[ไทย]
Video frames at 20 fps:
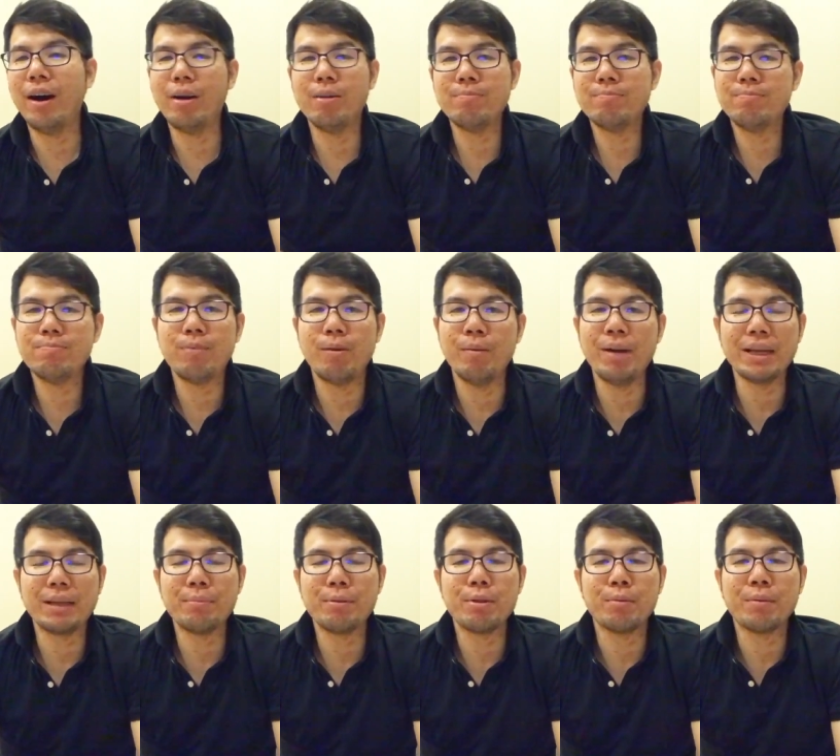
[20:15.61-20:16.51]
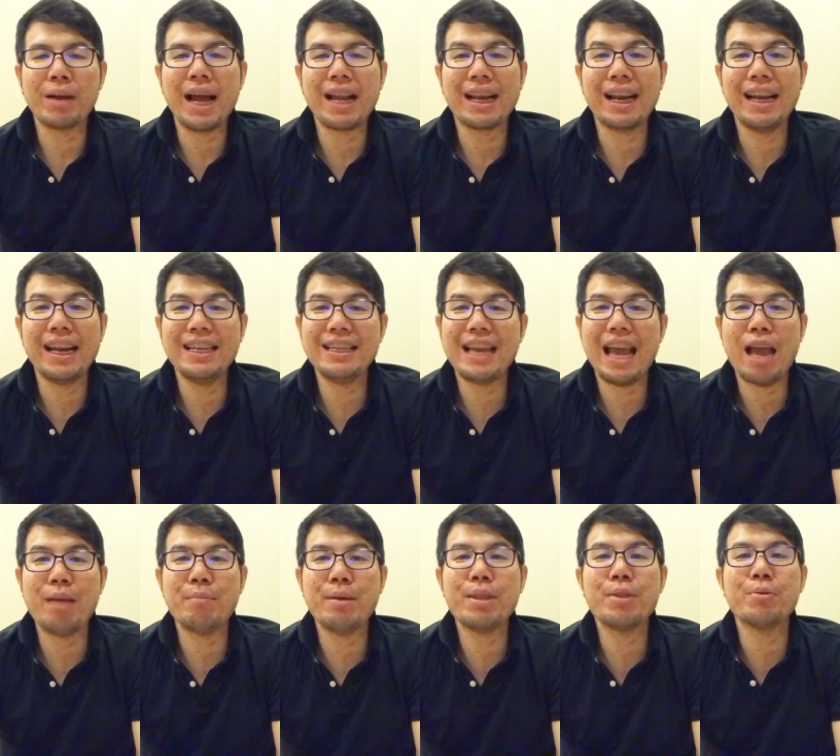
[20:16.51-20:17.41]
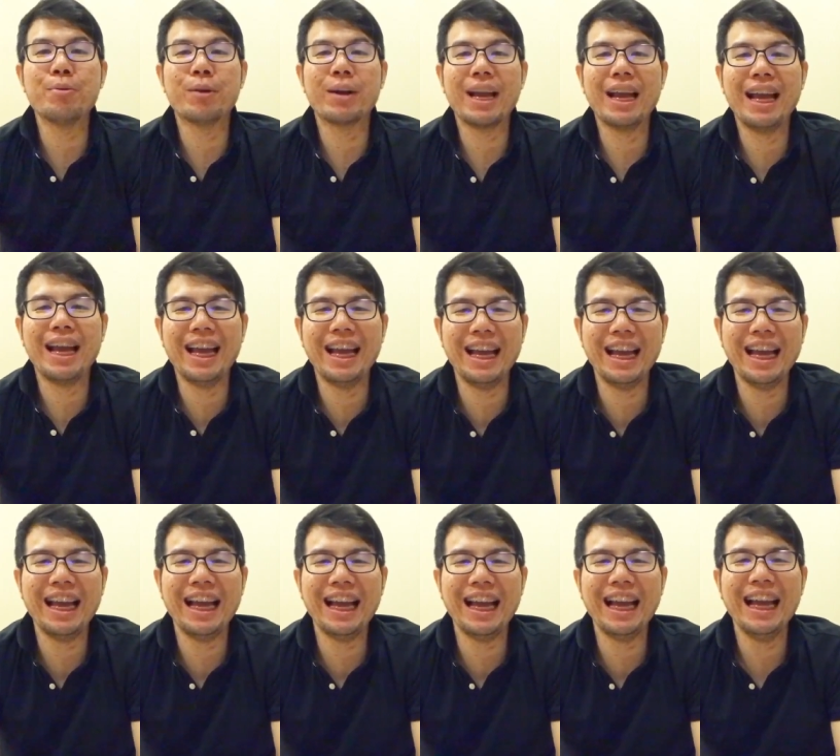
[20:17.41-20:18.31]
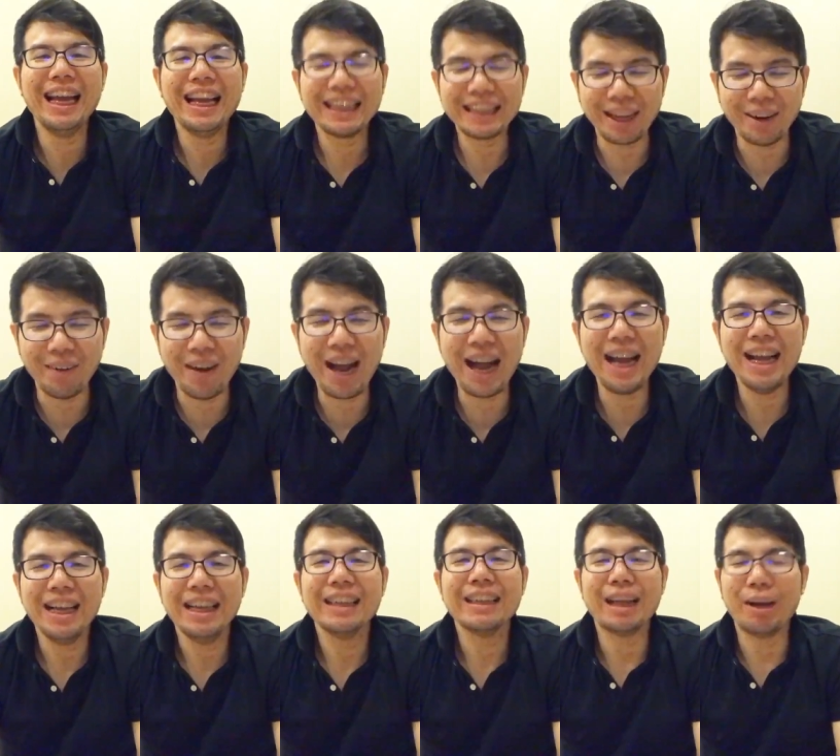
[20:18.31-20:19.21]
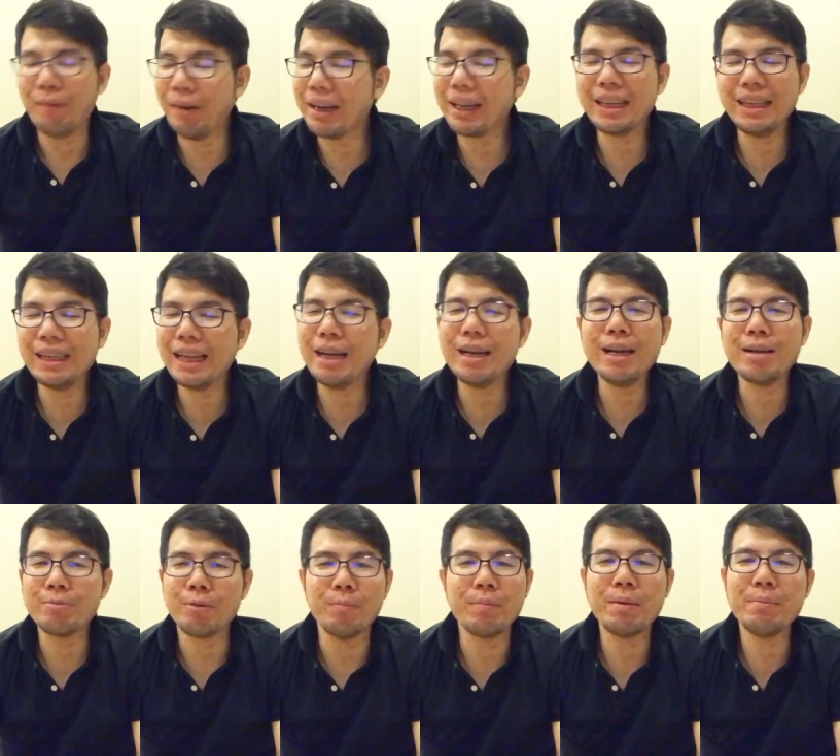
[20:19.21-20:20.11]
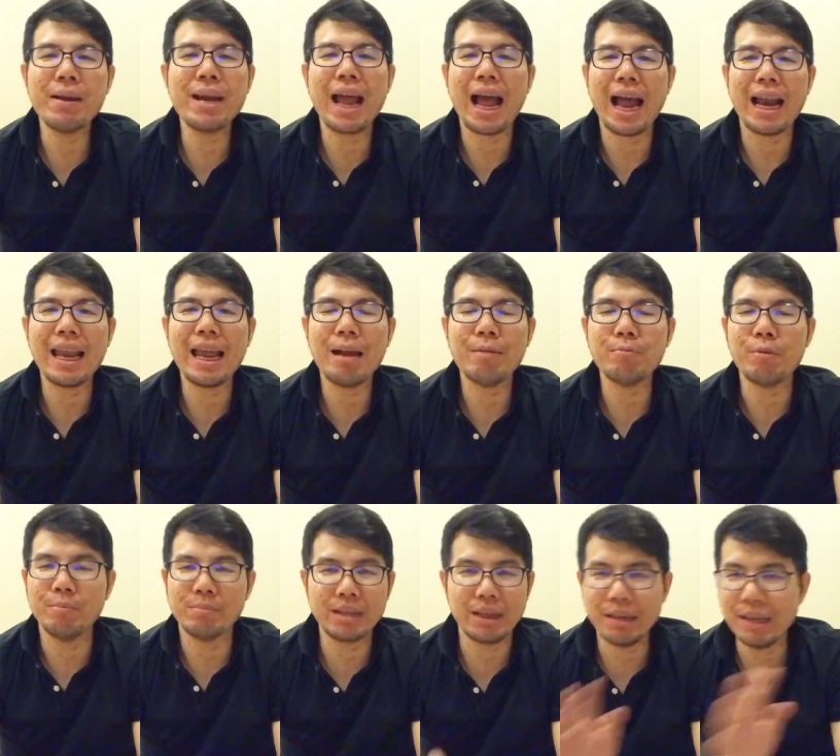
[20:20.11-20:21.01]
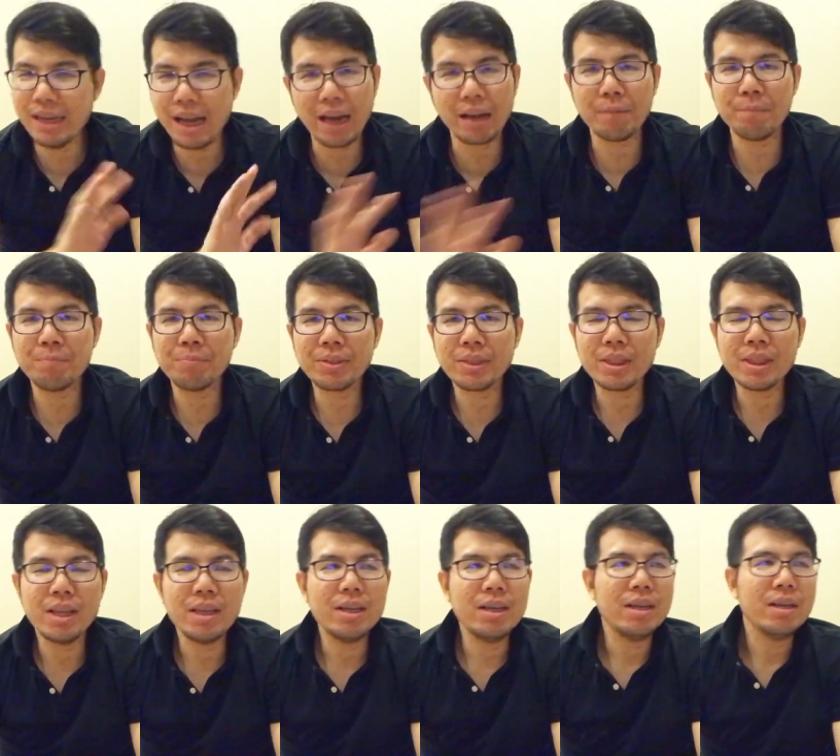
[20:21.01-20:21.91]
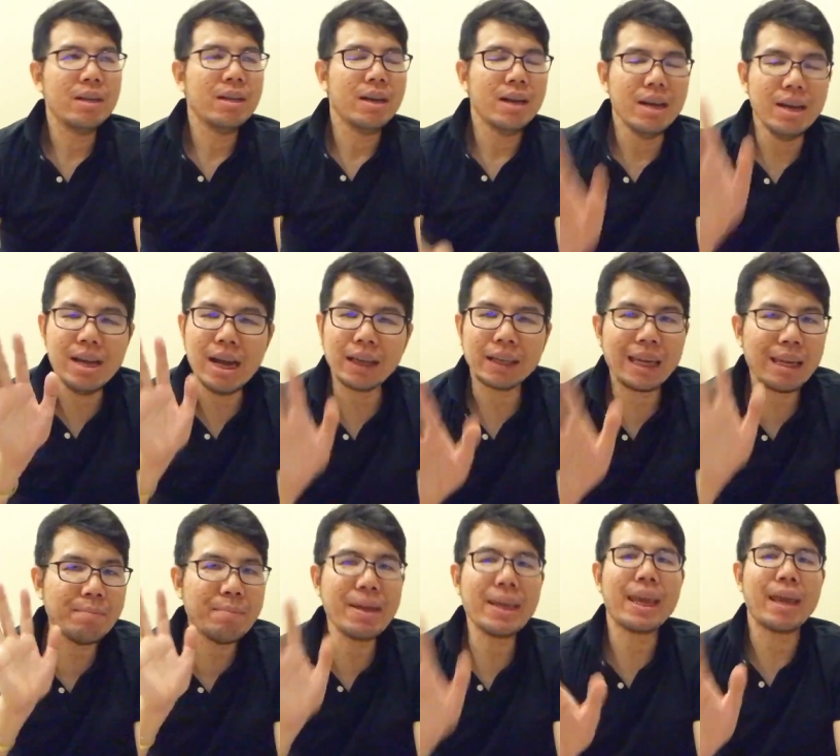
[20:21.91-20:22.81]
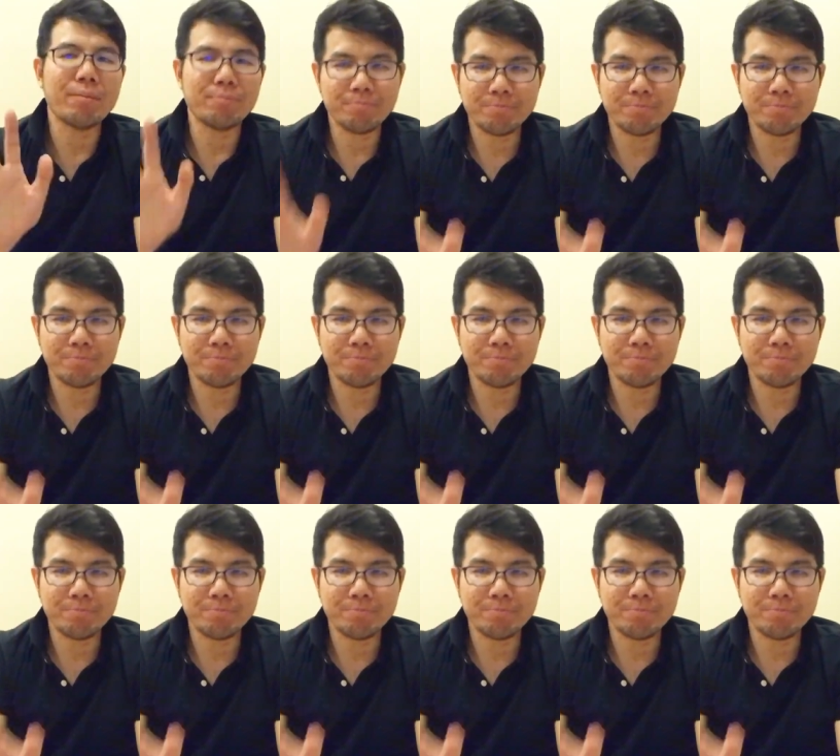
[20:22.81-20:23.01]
ผมอาจจะประสบการณ์การเล่นแชร์ไม่สูงนะแต่ว่าแต่ว่าคือถ้าเกิดผมมีปัญหาเนี่ยผมจะเลือกเลือกที่ไม่เก็บ